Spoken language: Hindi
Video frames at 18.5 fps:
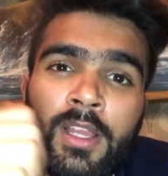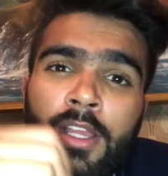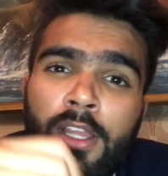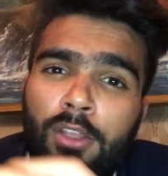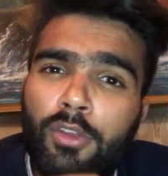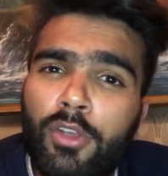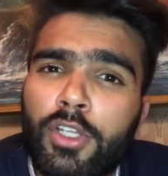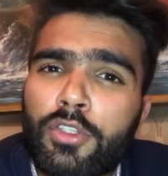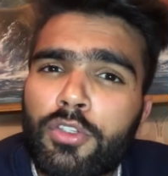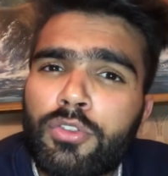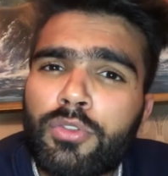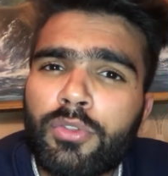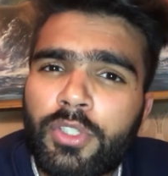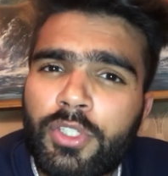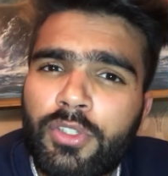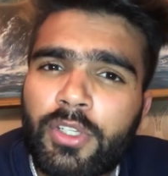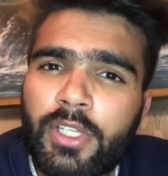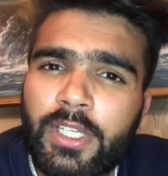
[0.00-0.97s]
क्योंकि जो
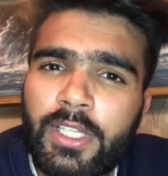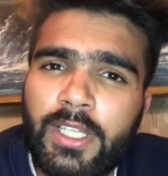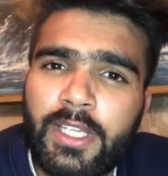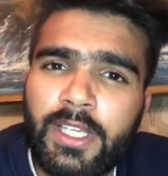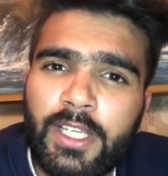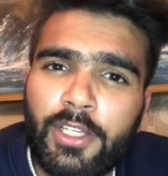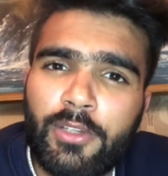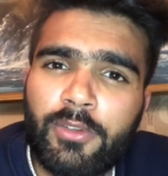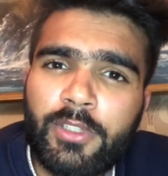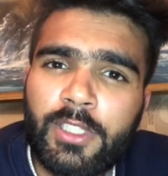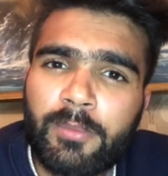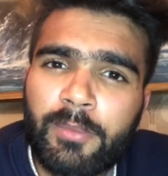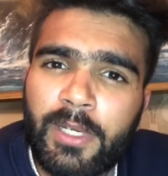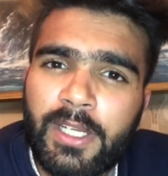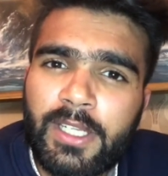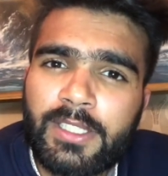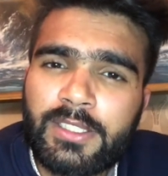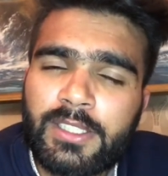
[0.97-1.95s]
छुट्टियों के लिए गए हुए थे
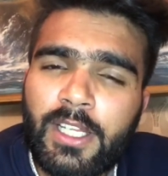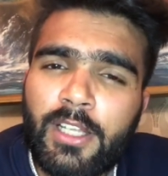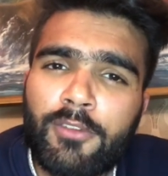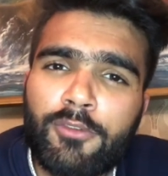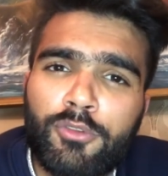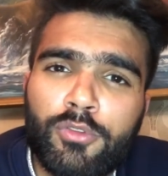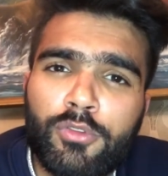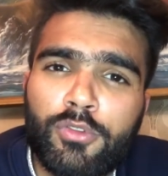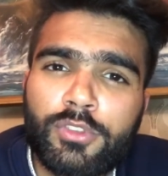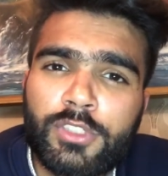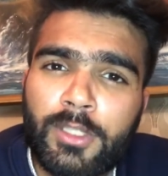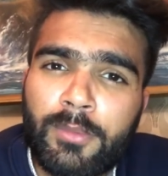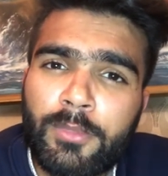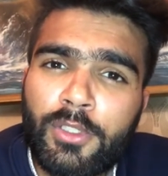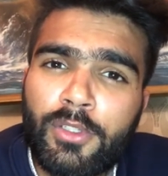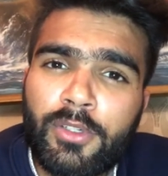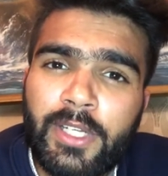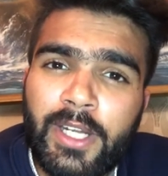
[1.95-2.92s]
पाकिस्तान उनको
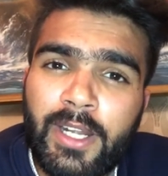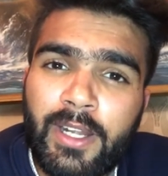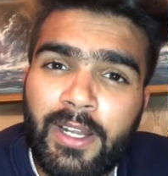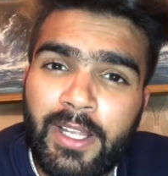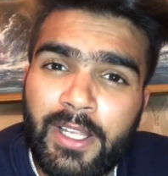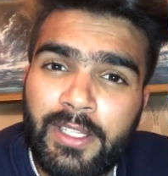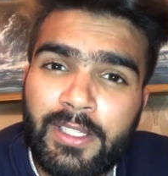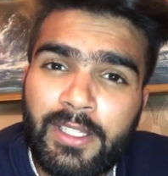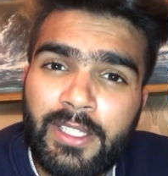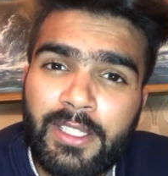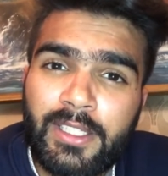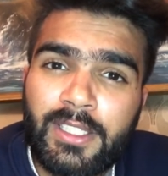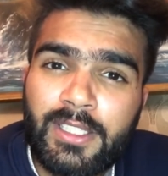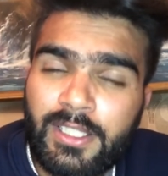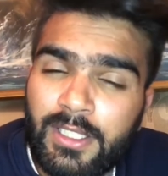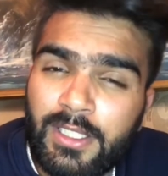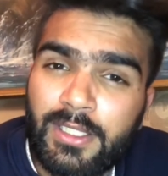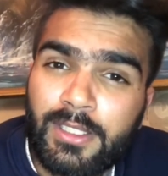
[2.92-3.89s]
सभी को डेडलाइन दे दी
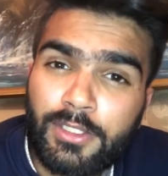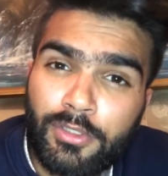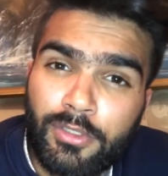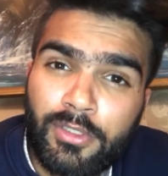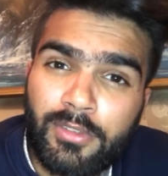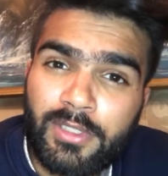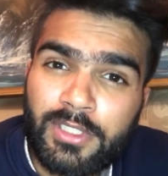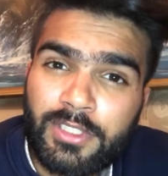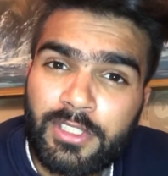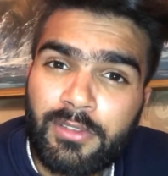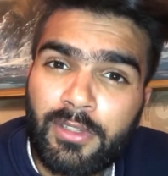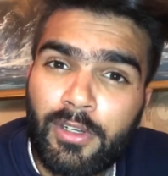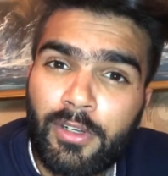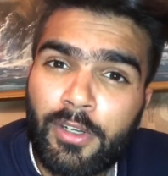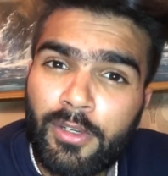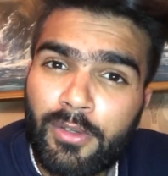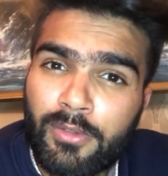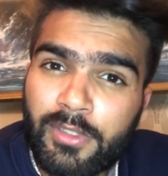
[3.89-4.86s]
थी यूनिवर्सिटी वालों
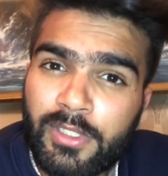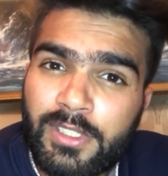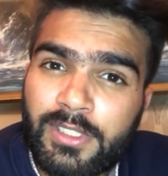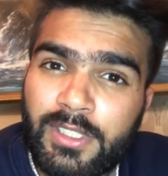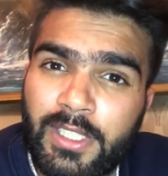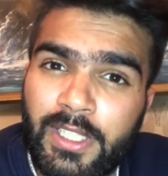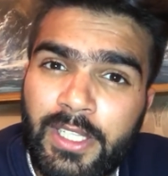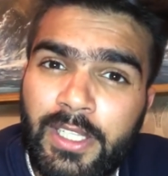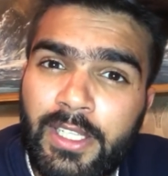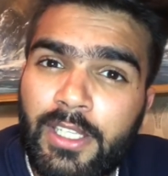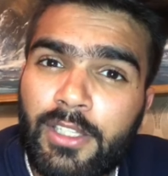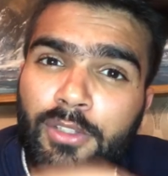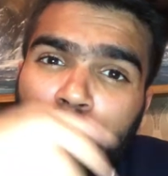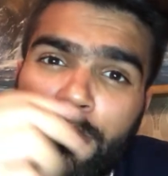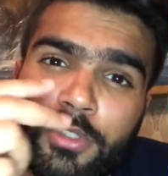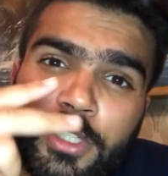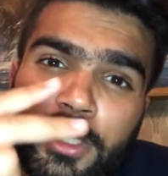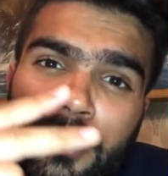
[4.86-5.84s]
ने नोटिस दे के कि
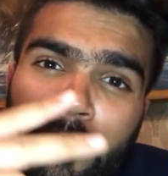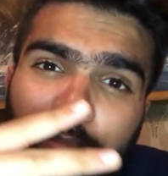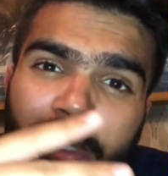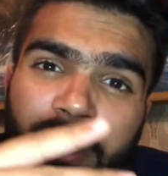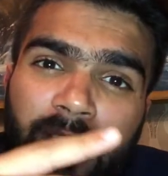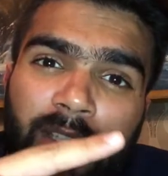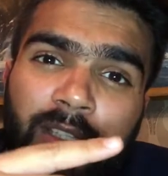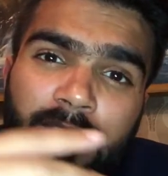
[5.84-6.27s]
दो दिन में